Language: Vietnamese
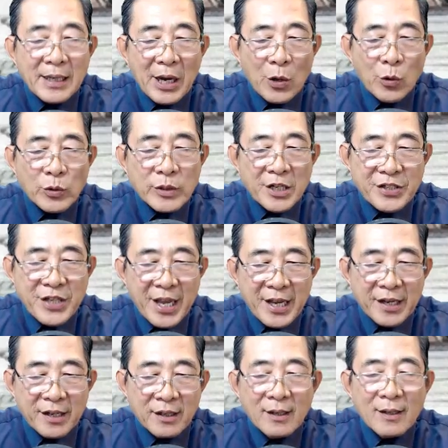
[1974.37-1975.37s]
Nếu chưa
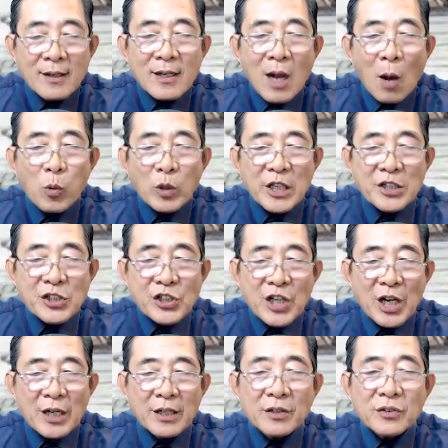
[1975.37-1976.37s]
vị không có chính
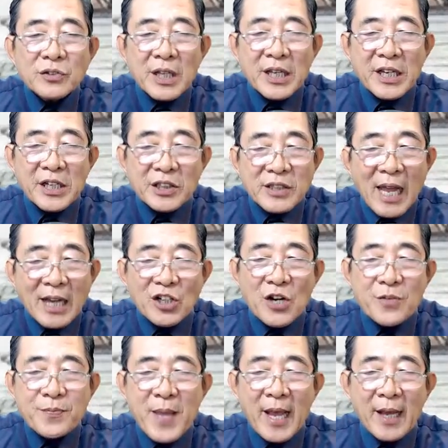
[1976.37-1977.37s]
sự thì ta
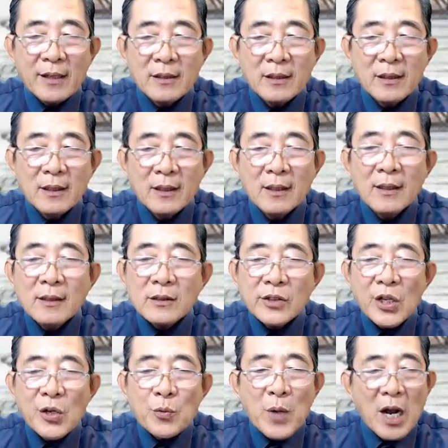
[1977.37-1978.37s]
trở về.
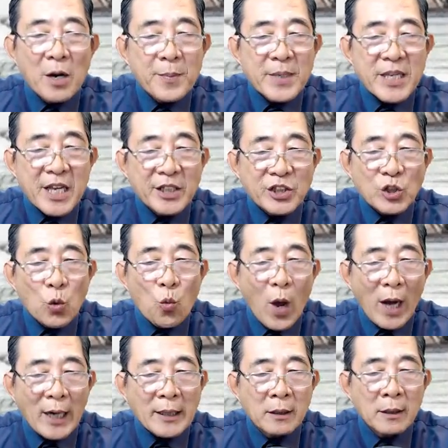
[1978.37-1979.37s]
Tiêu ngự mới nhìn xung
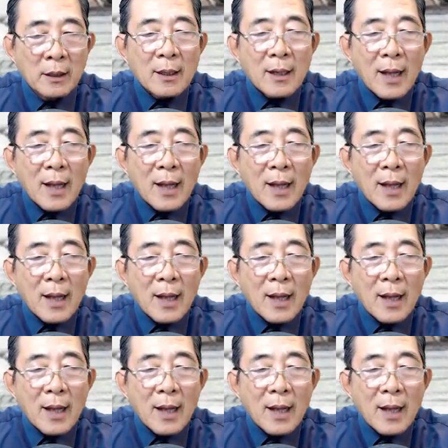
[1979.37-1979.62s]
quanh,